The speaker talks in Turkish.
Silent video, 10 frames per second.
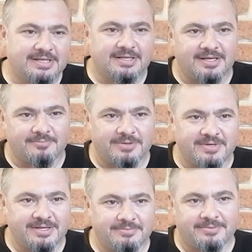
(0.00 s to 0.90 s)
Dededen
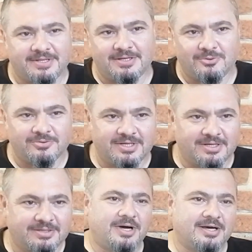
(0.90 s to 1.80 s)
babaya, babadan
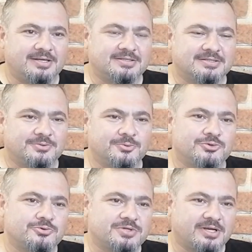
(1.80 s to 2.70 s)
oğula. Baharatı
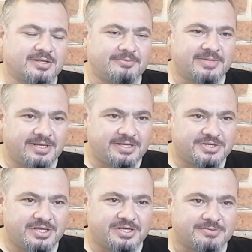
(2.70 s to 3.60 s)
3 kuşaktan beri
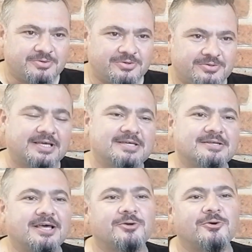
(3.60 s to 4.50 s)
hiç değişmiyor.
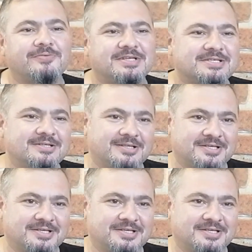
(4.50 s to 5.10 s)
Tekirdağ köftesinin